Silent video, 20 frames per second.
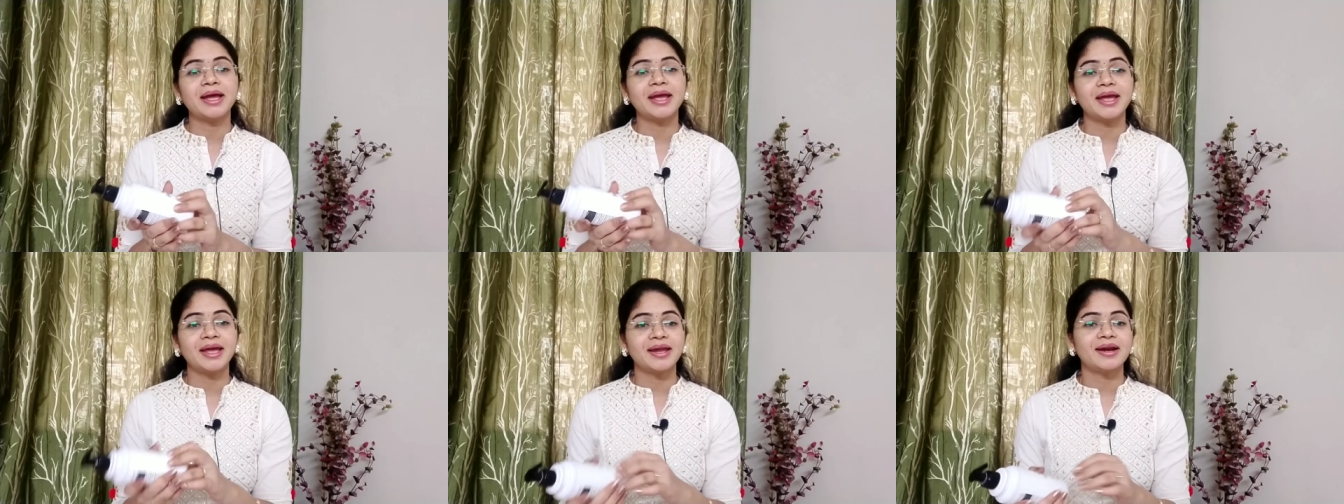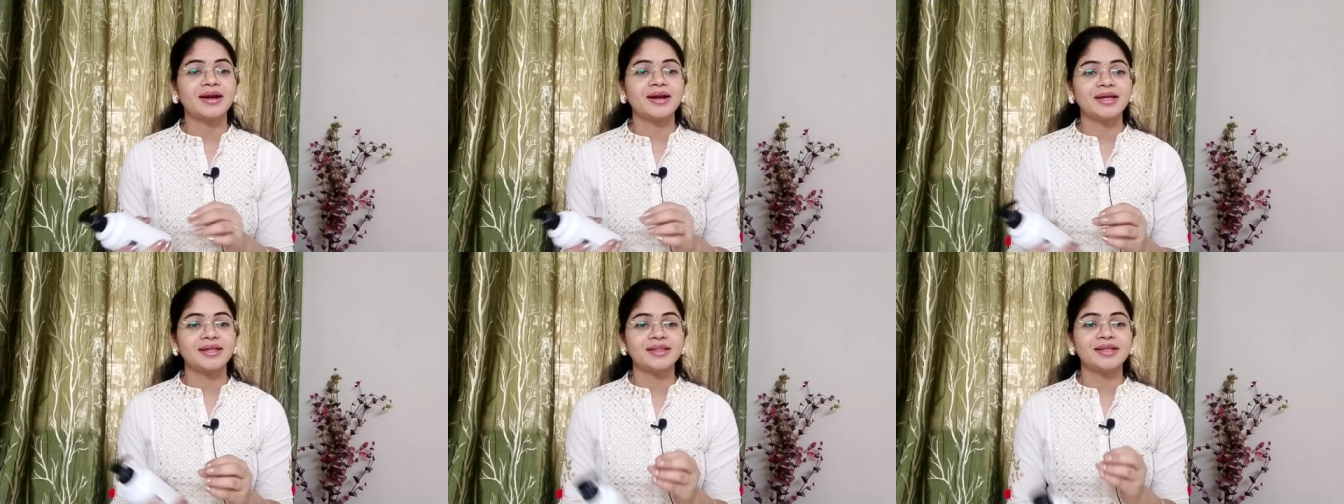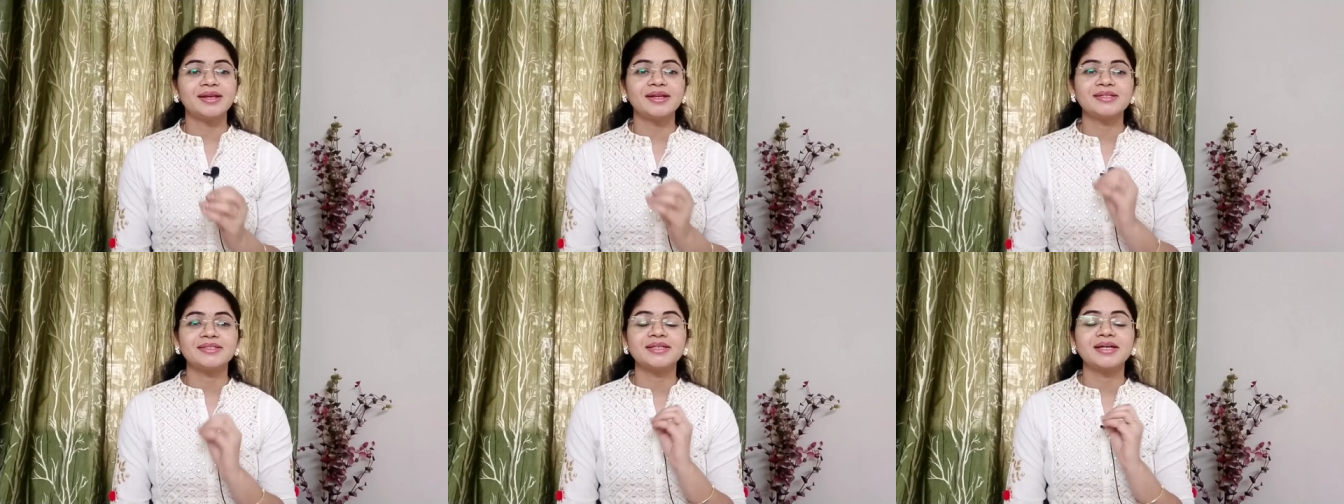హెయిర్
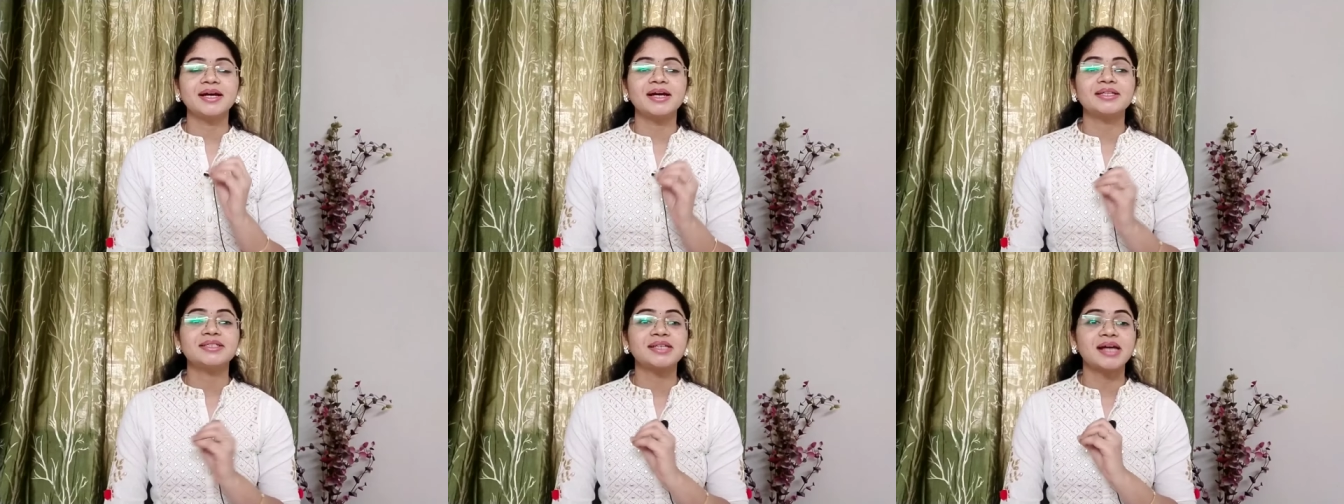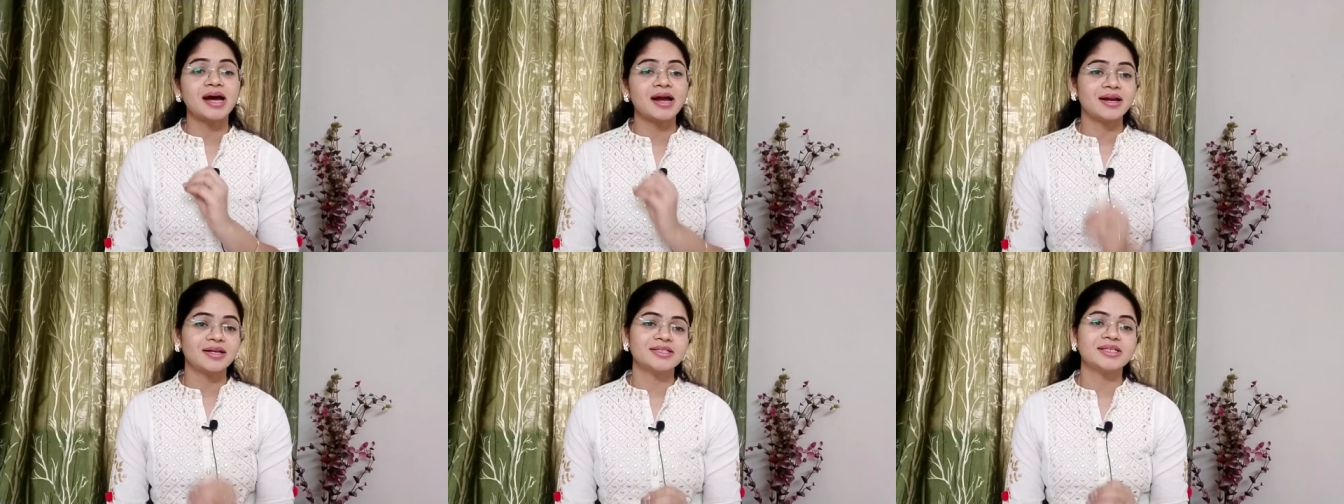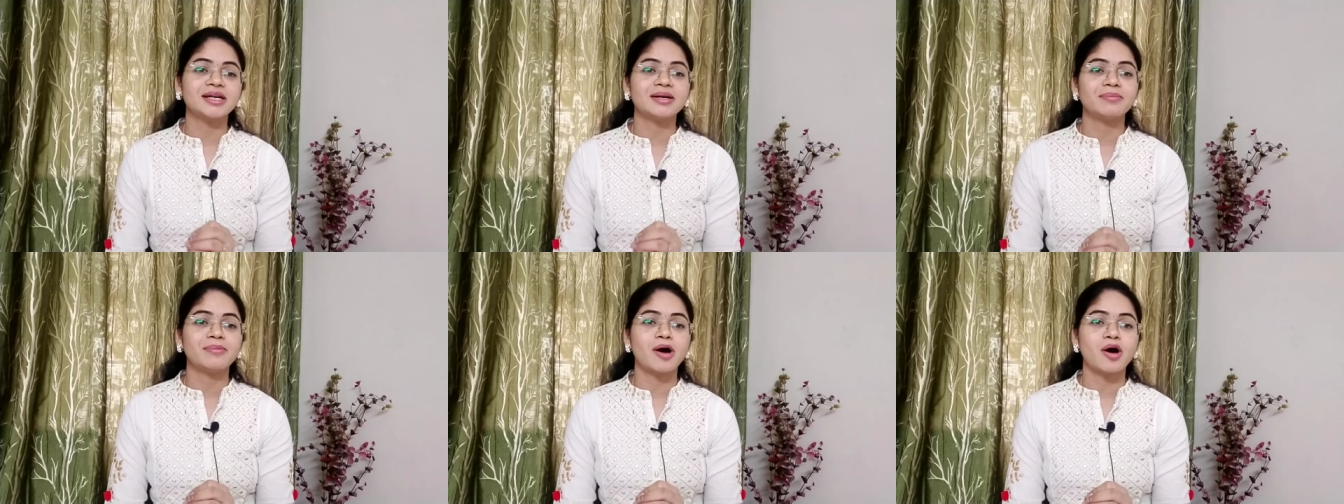అనేది నిజంగా చాలా
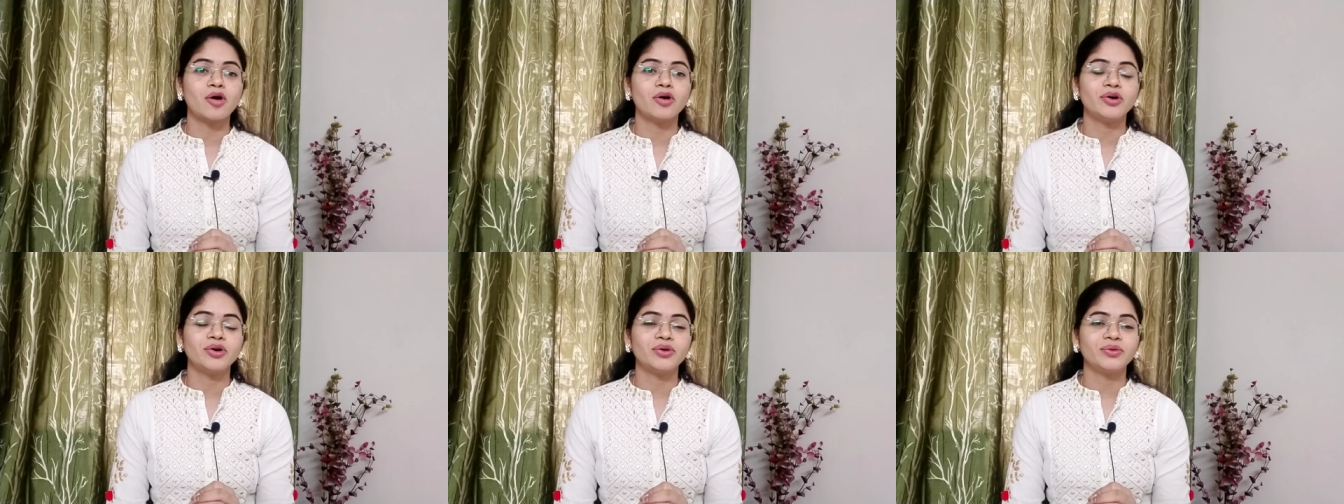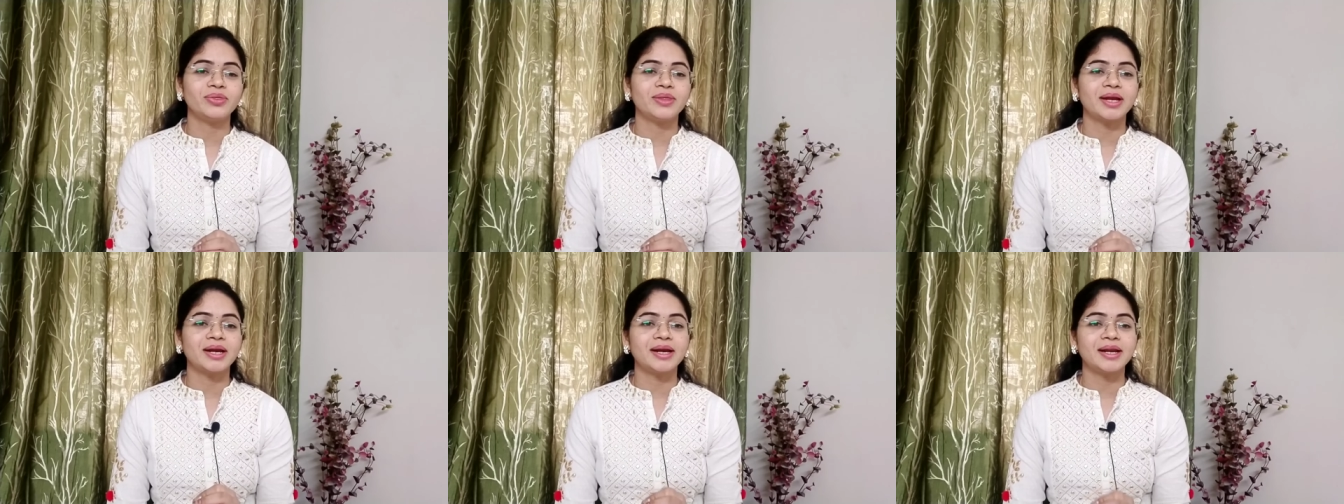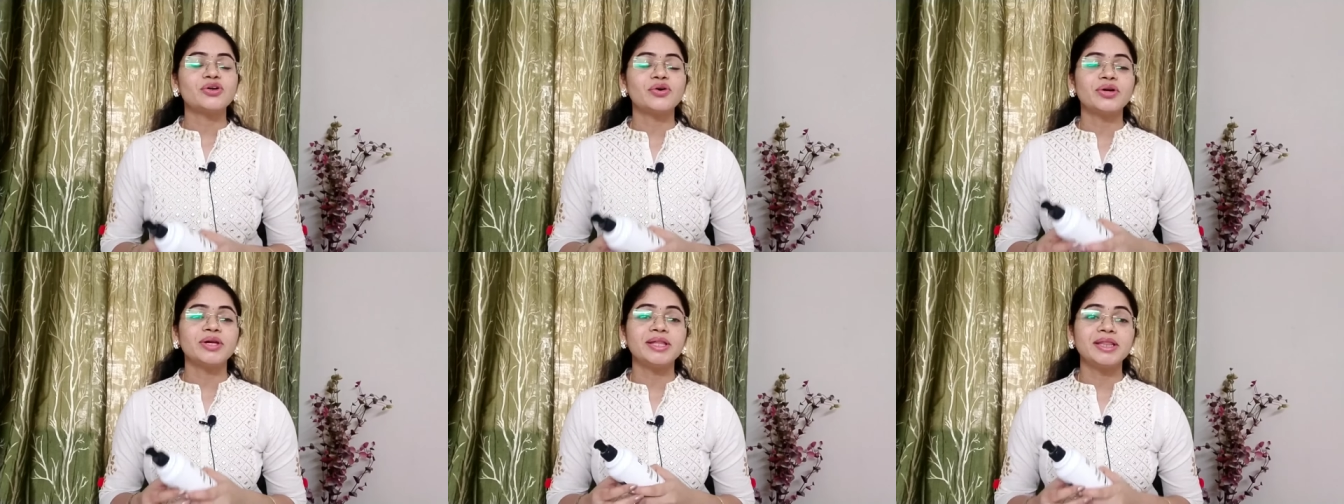చాలా బాగుంటుందండి